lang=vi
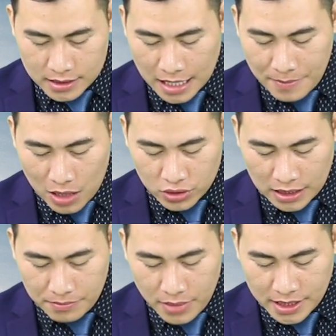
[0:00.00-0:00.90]
Tại Bảo
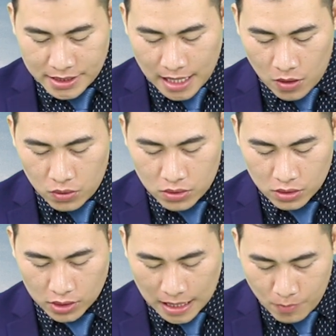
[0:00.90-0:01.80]
Tín Minh Châu
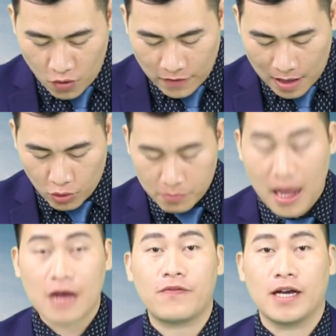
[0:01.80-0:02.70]
có giá mua vào
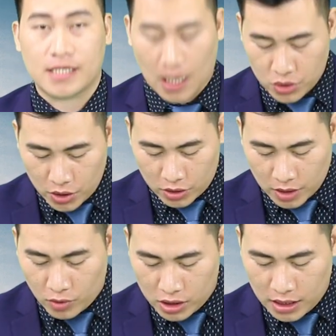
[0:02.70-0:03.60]
43,6 triệu đồng
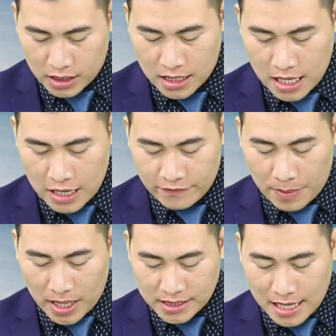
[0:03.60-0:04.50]
trên một lượng
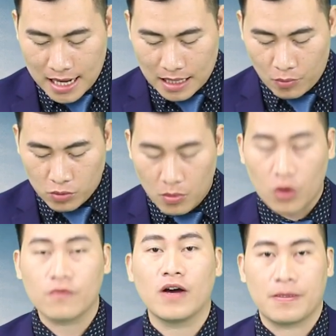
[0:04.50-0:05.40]
và bán ra là
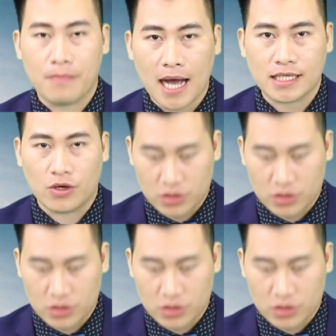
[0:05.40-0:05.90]
44,3 triệu